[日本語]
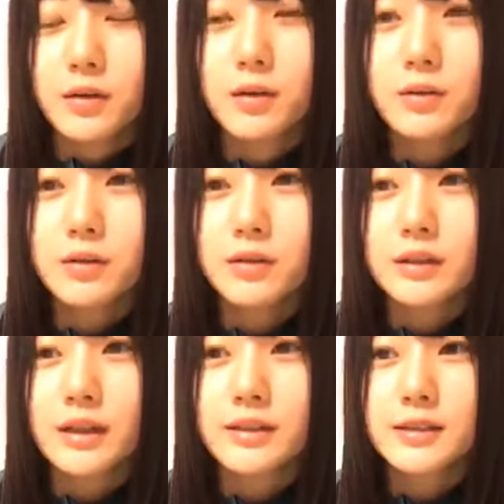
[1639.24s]
本当
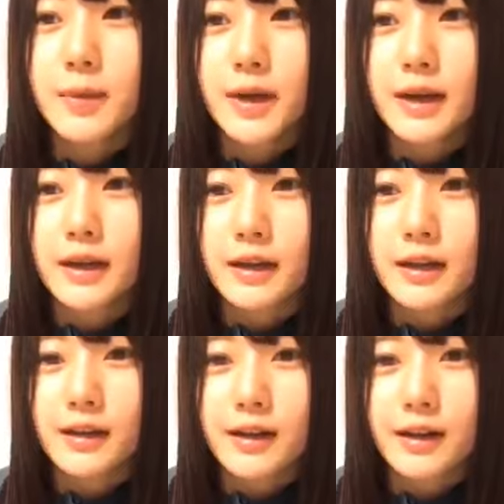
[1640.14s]
に夏前
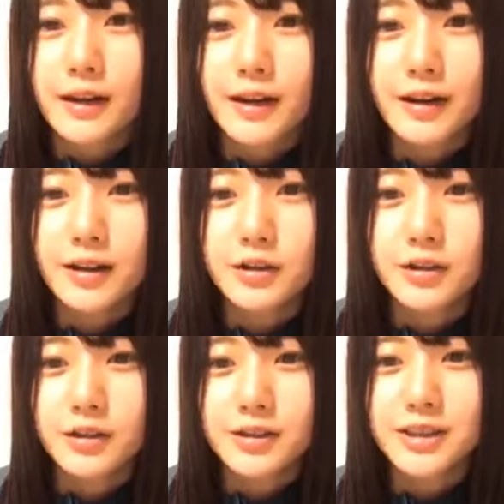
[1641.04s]

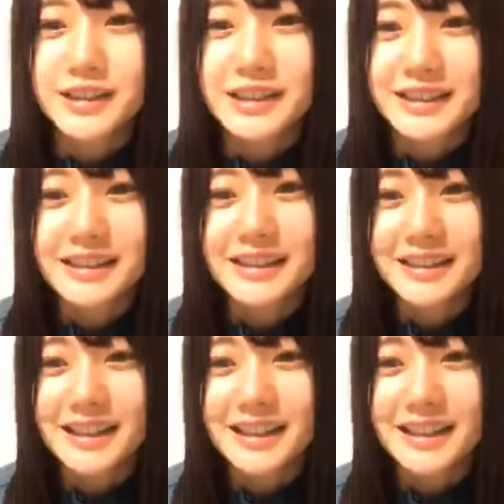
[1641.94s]
春過ぎ